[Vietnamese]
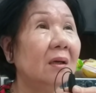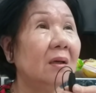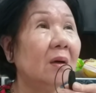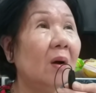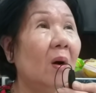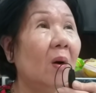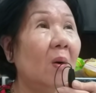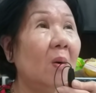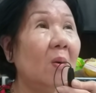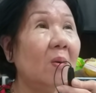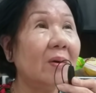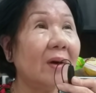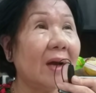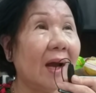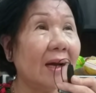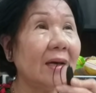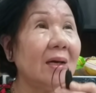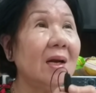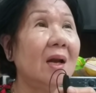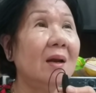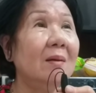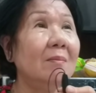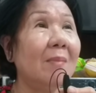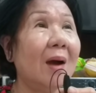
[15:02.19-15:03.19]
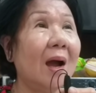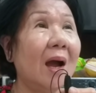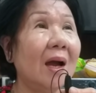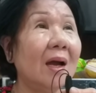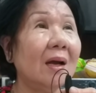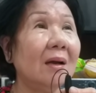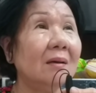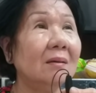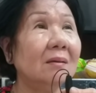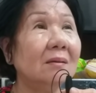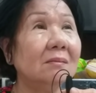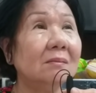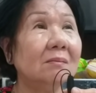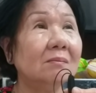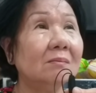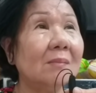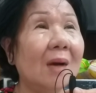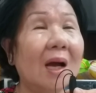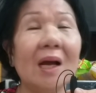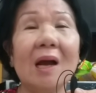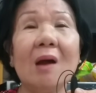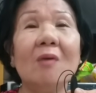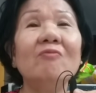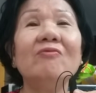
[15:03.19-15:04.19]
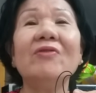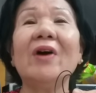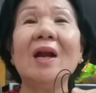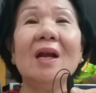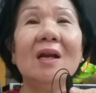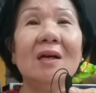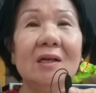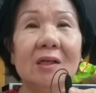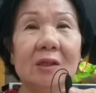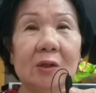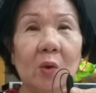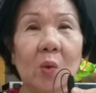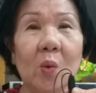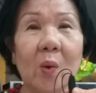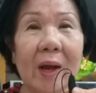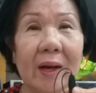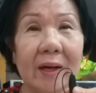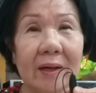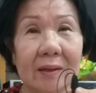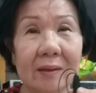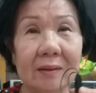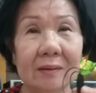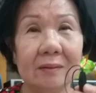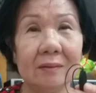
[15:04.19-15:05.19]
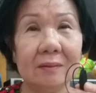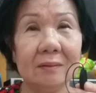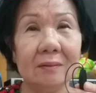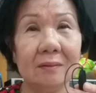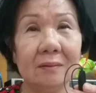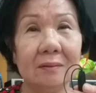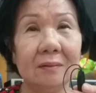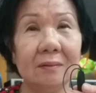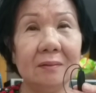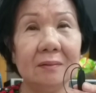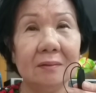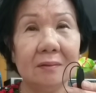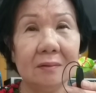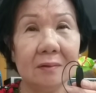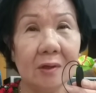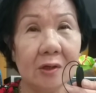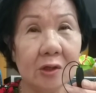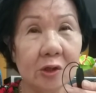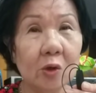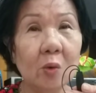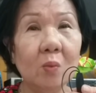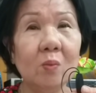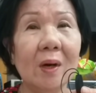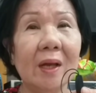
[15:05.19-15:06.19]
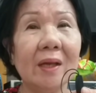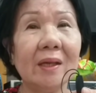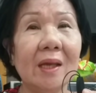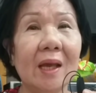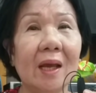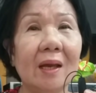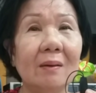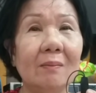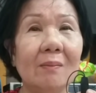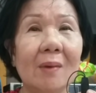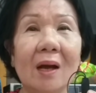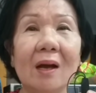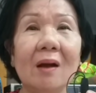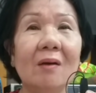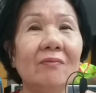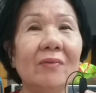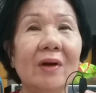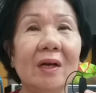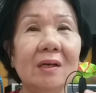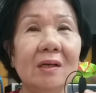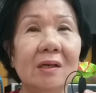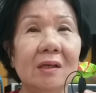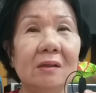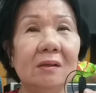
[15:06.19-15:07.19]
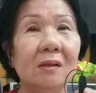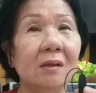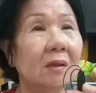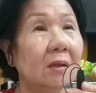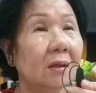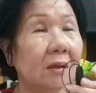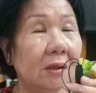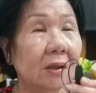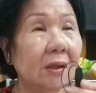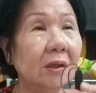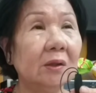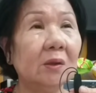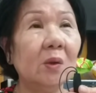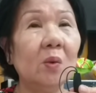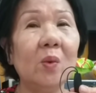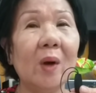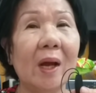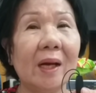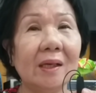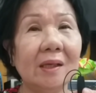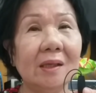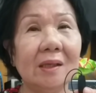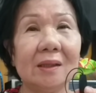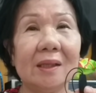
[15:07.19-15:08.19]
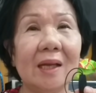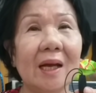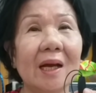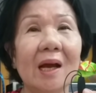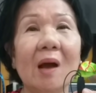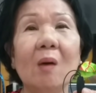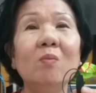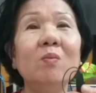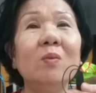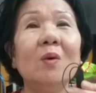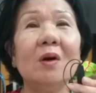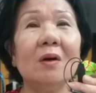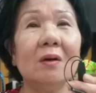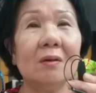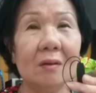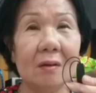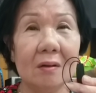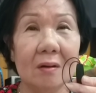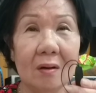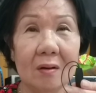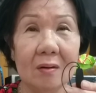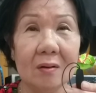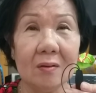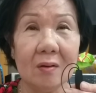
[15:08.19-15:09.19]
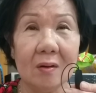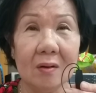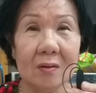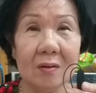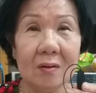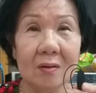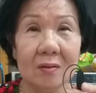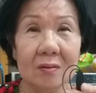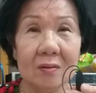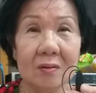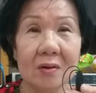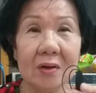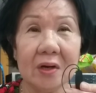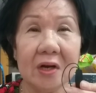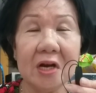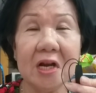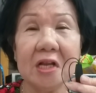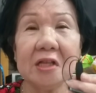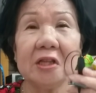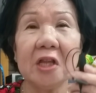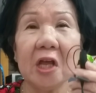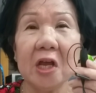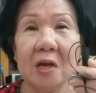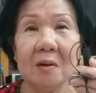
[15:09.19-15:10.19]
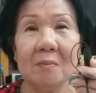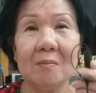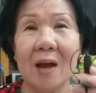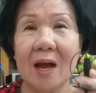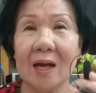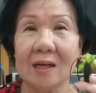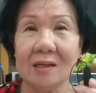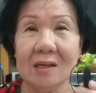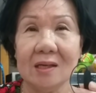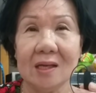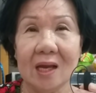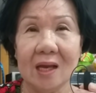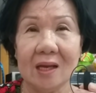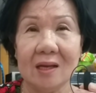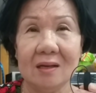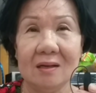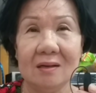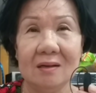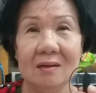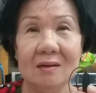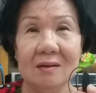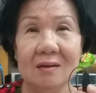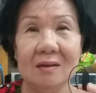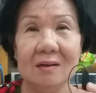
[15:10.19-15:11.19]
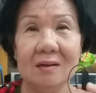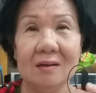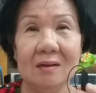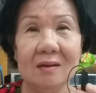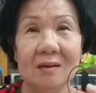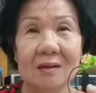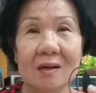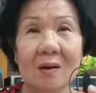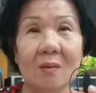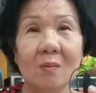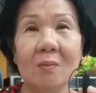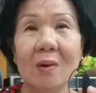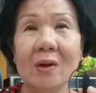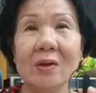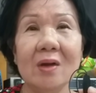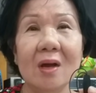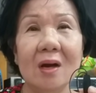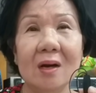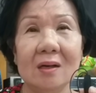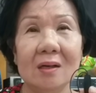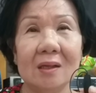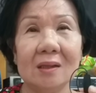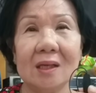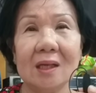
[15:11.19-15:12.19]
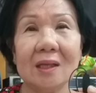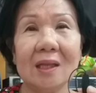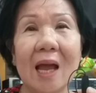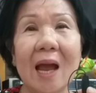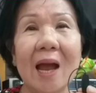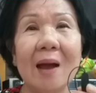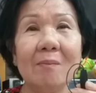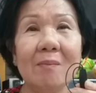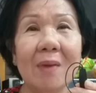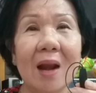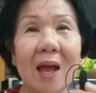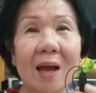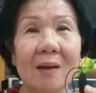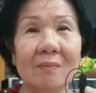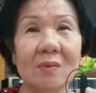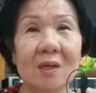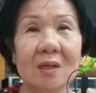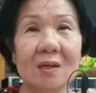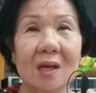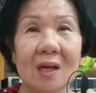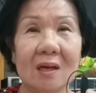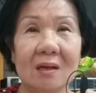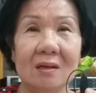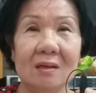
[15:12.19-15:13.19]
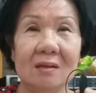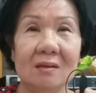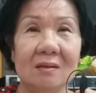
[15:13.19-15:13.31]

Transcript: Cô khẳng định bả không phải là người tu hành. Nói chung là vậy, bả không phải người tu hành, người ta không có nghĩ đến tiền bạc như vậy. Không bao giờ người ta tham lam như vậy.